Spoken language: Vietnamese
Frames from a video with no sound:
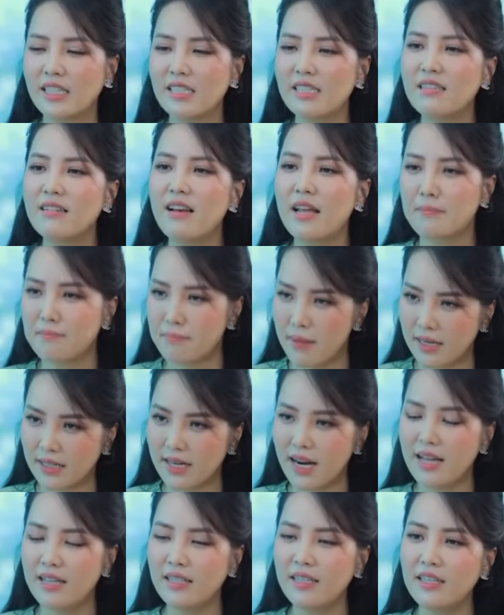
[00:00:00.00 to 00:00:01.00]
Cái chữ lật
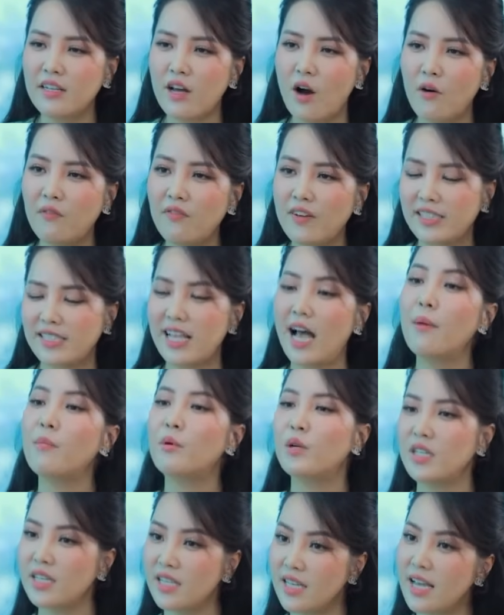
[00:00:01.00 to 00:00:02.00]
mặt đấy thì nó phải ra
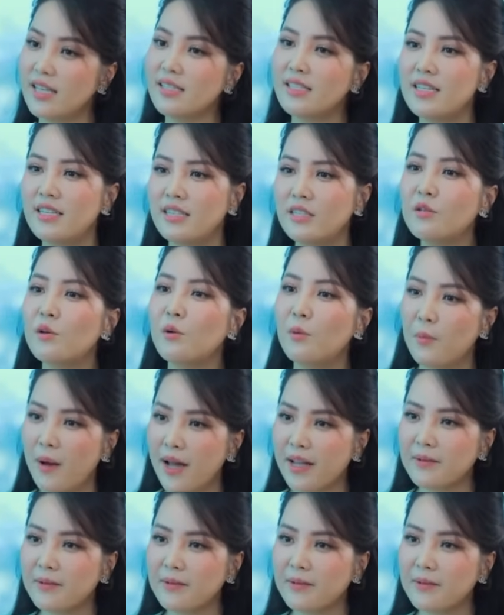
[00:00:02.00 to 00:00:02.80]
một ý nghĩa gì chứ đúng không